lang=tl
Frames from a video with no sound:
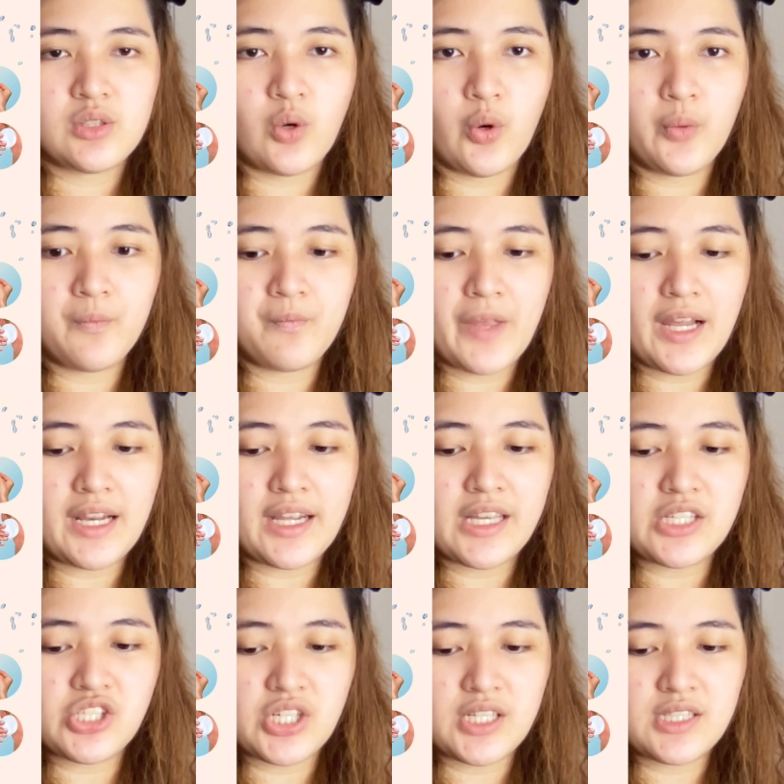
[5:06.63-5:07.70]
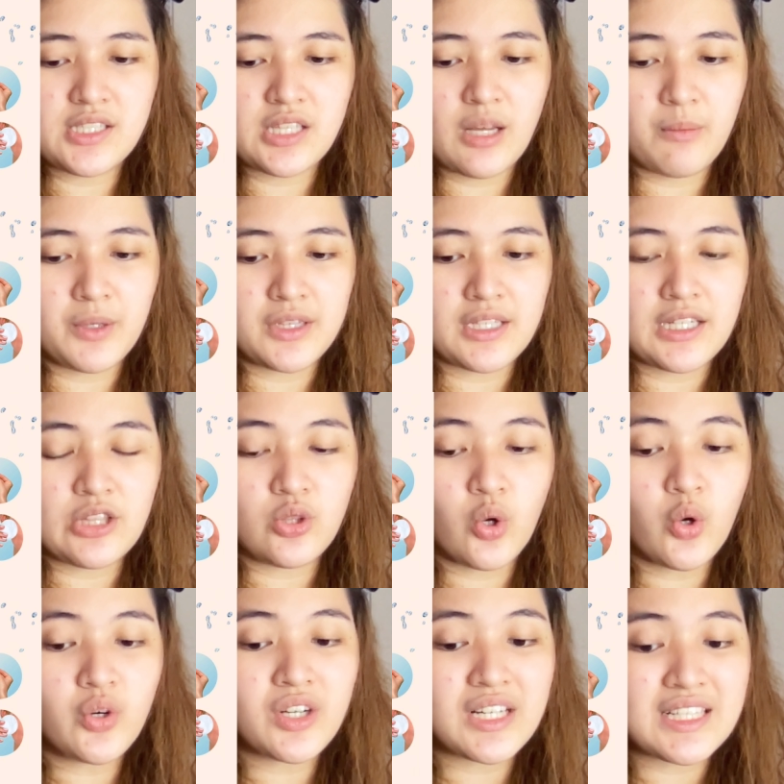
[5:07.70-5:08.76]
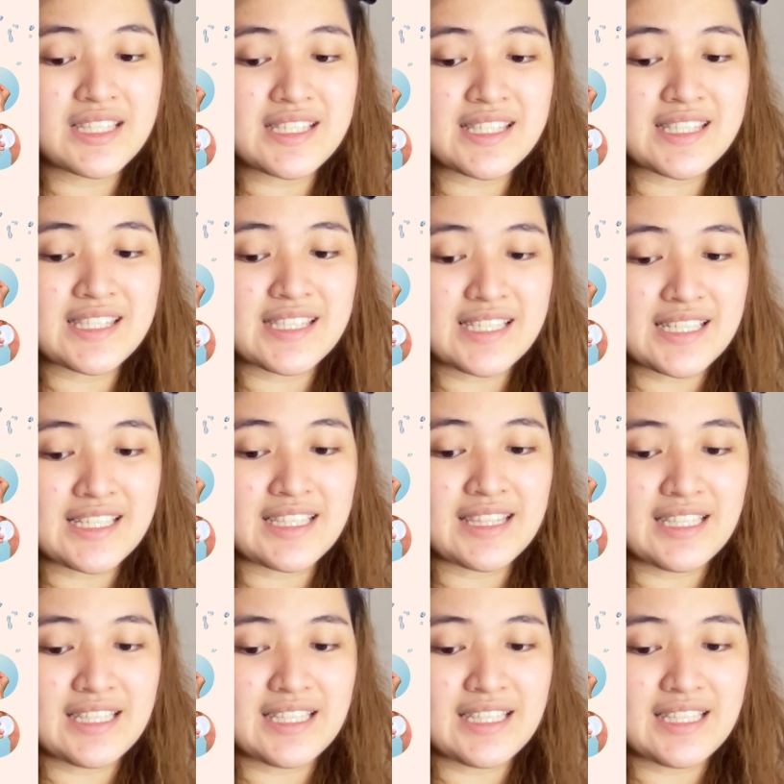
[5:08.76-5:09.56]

So, nakalagay dyan sa number 3, no rinsing